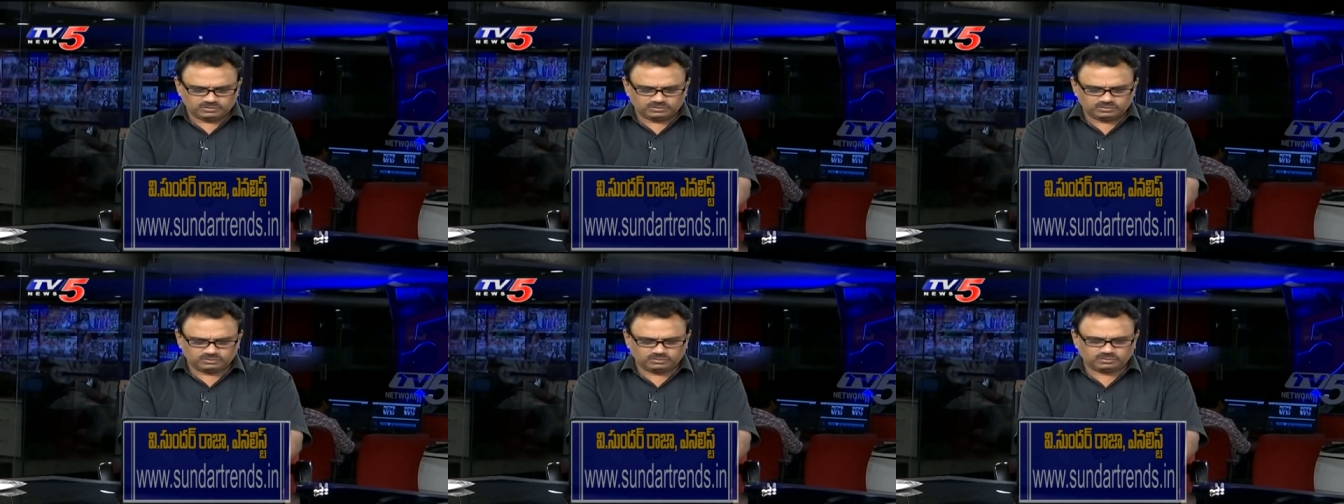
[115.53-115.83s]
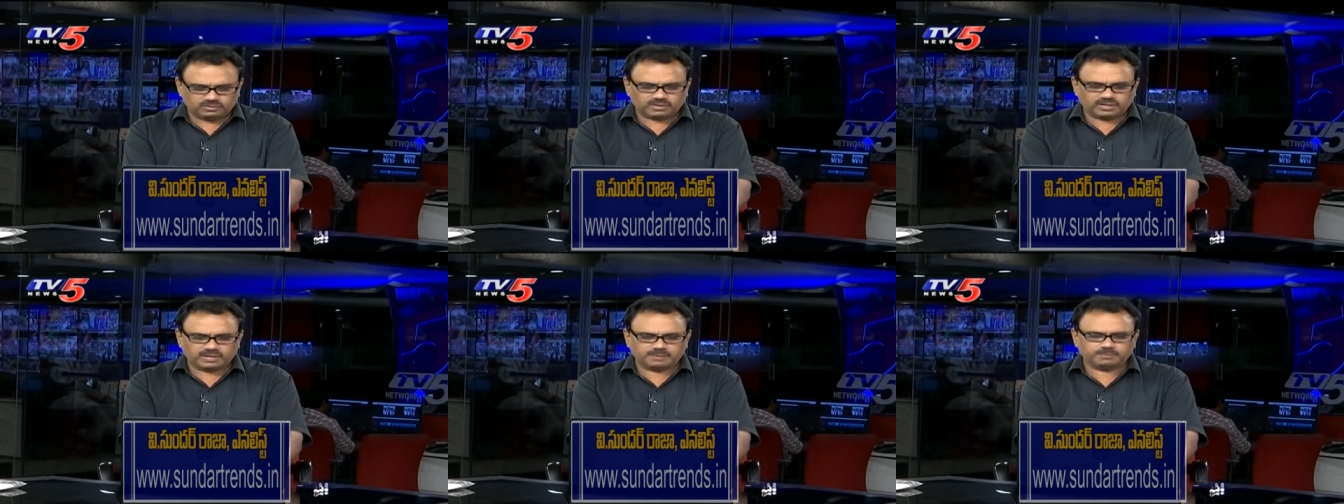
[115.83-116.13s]
సో
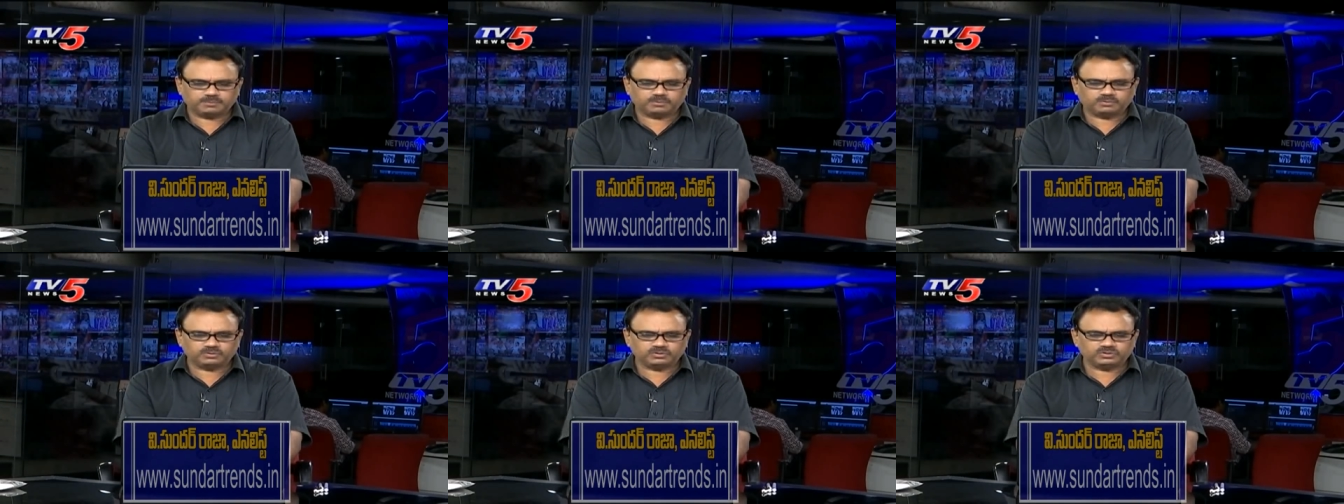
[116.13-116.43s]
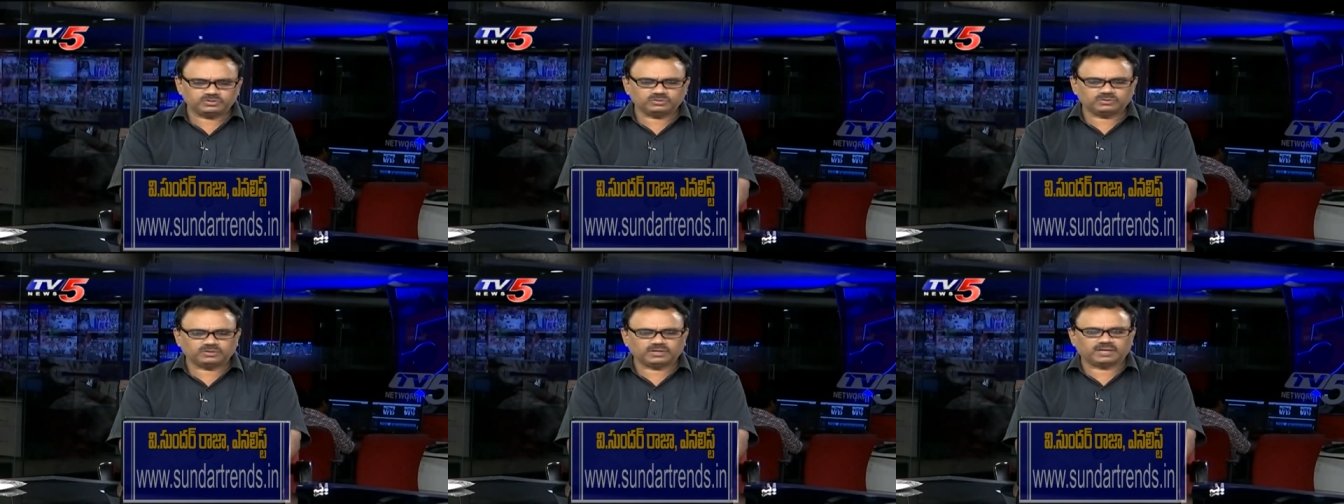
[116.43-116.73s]
రేపు
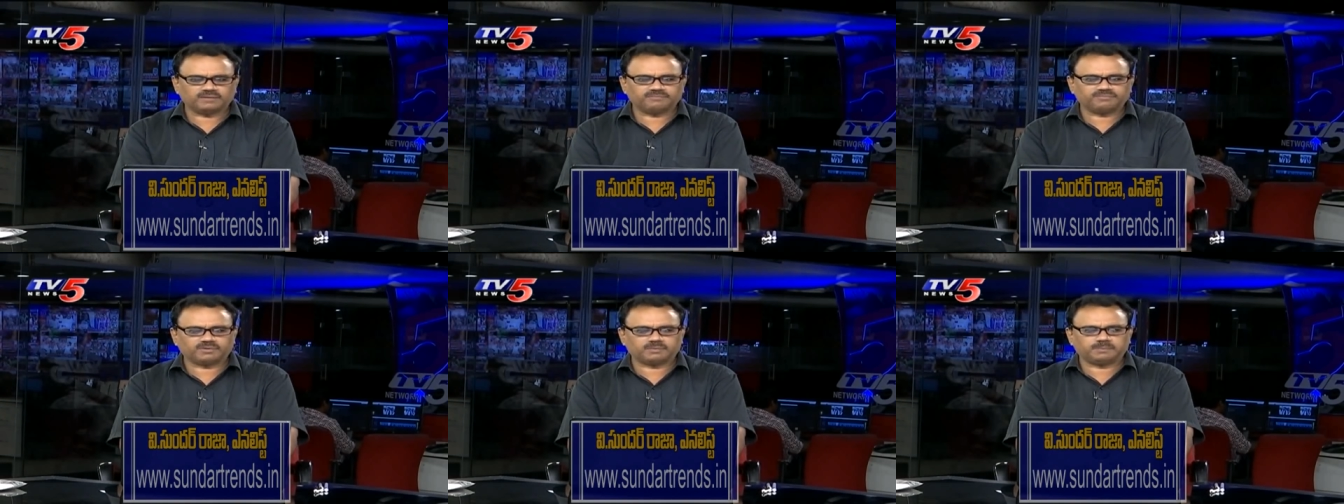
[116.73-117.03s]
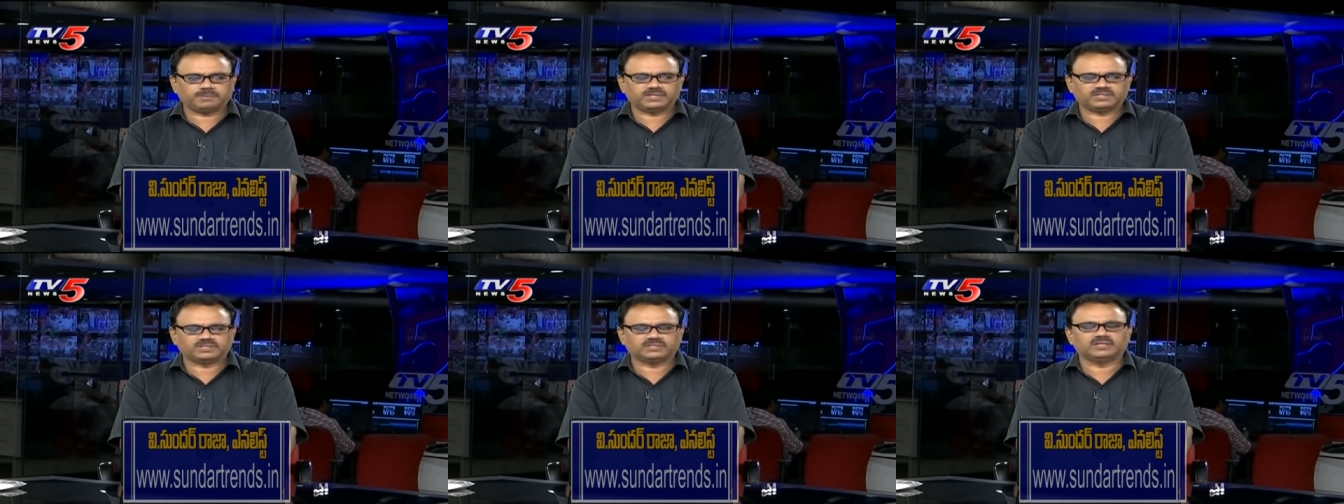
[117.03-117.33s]
కొంచెం
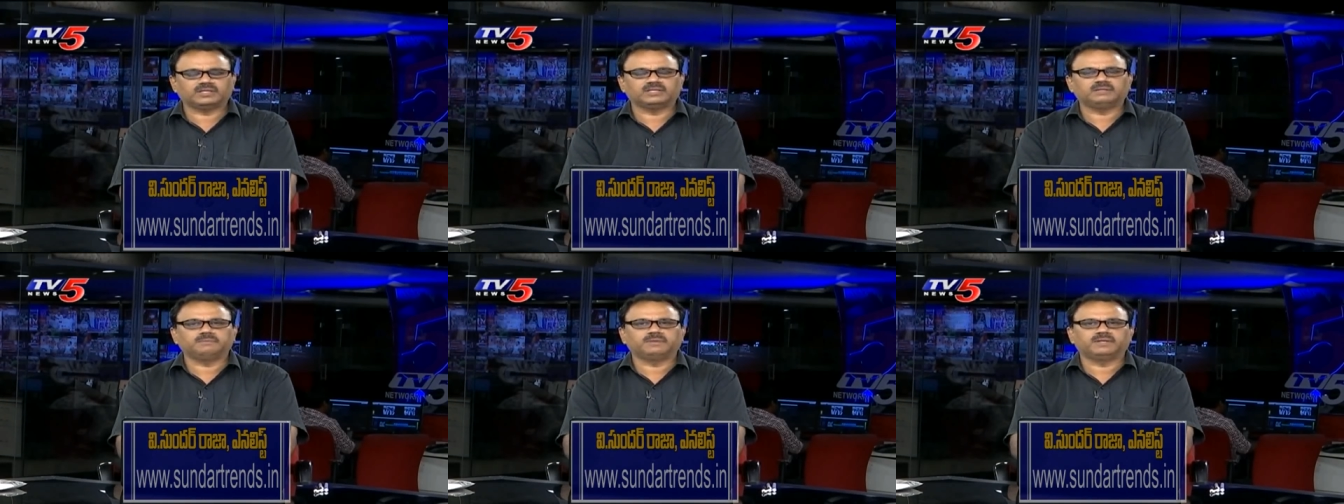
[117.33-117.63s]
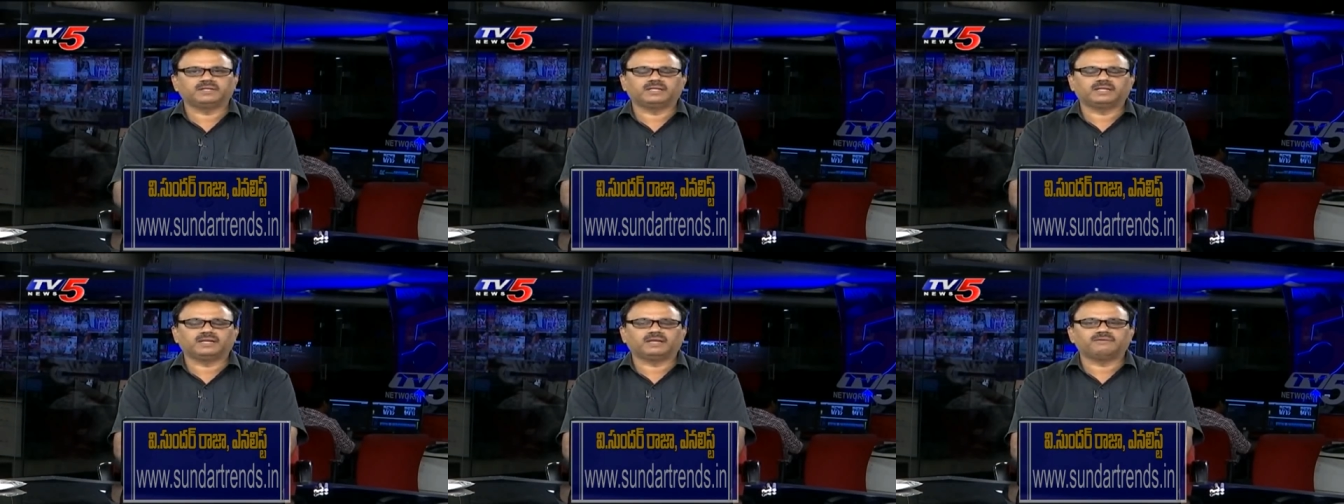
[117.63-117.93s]
కన్ఫర్మేషన్ అనేది
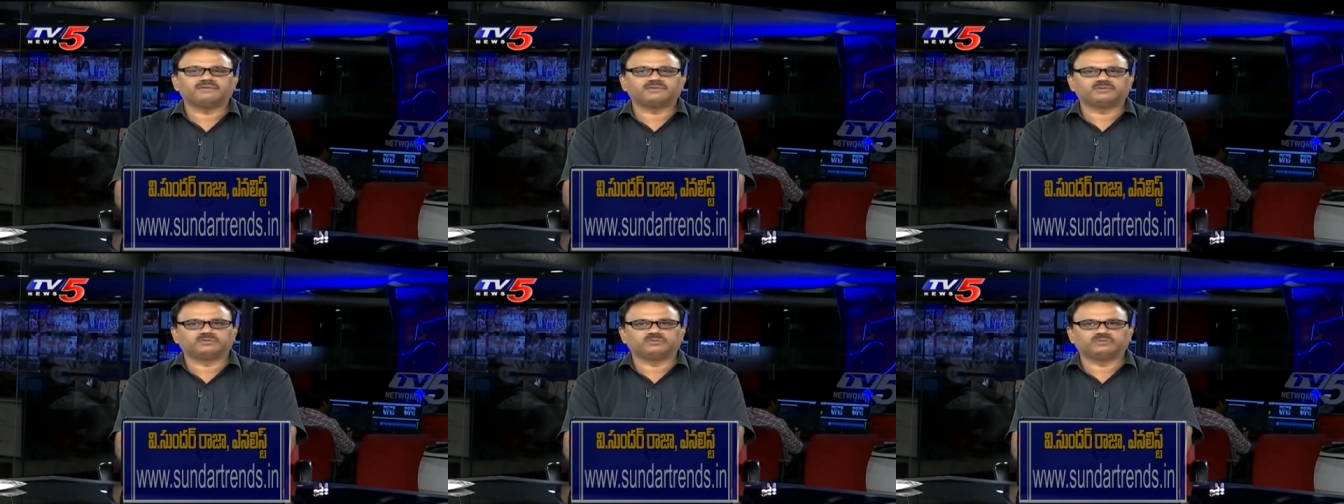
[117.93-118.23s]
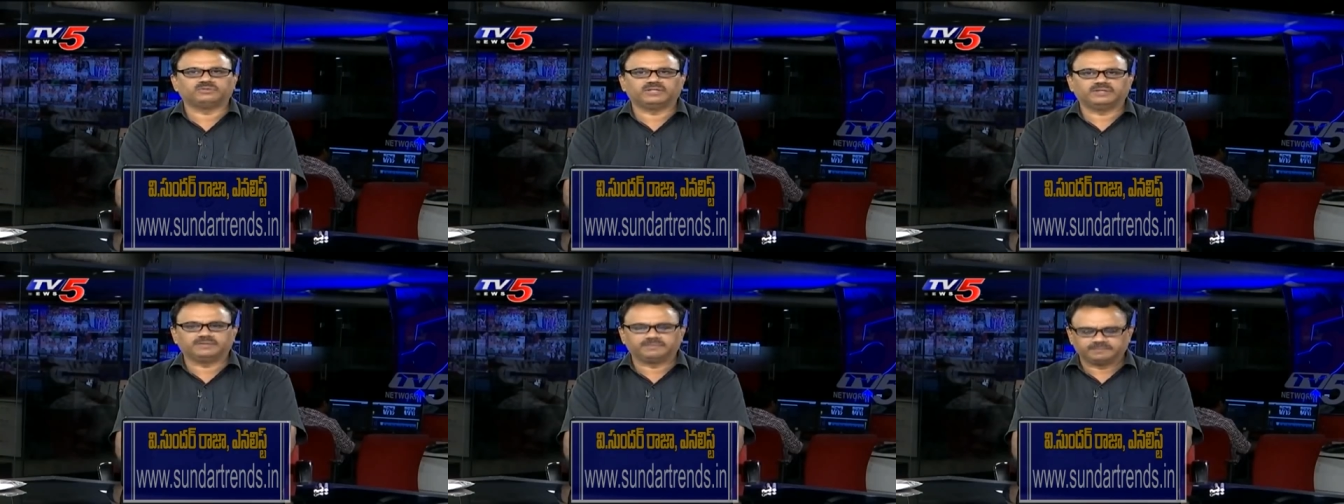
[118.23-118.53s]
మనకి రావాల్సి
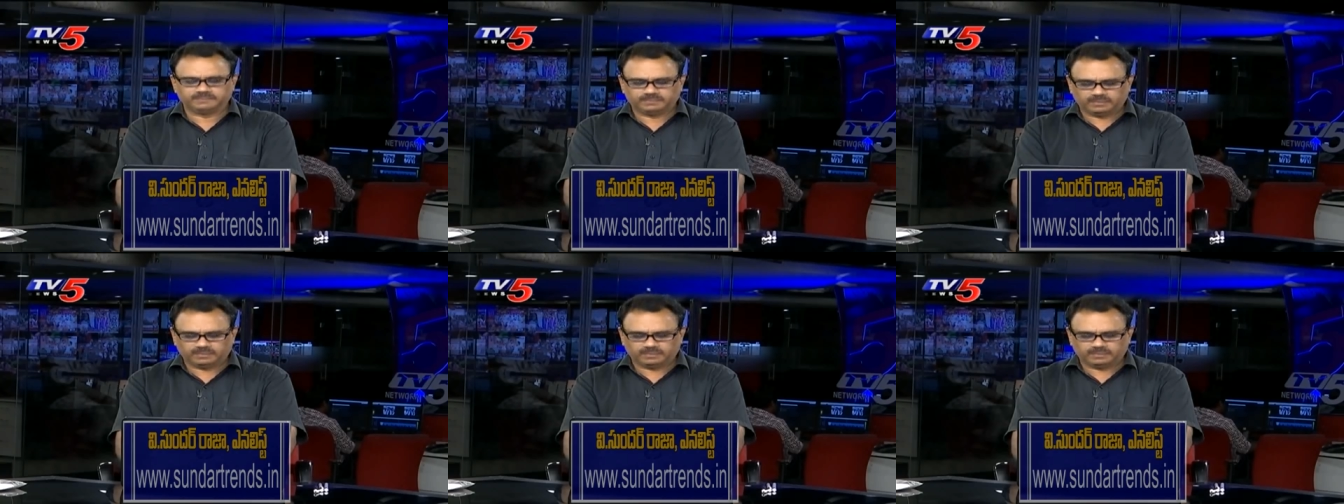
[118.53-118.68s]
ఉంది